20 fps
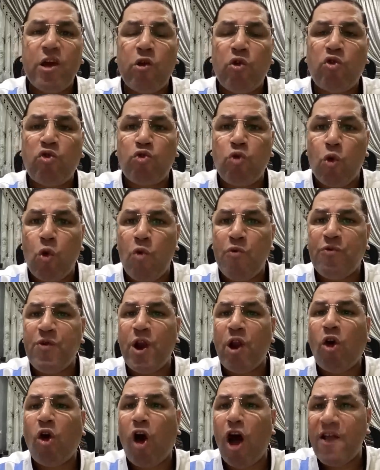الظروف
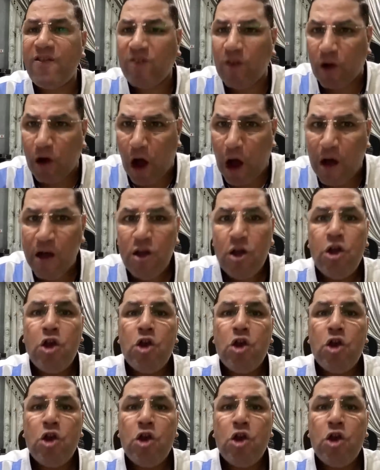القذره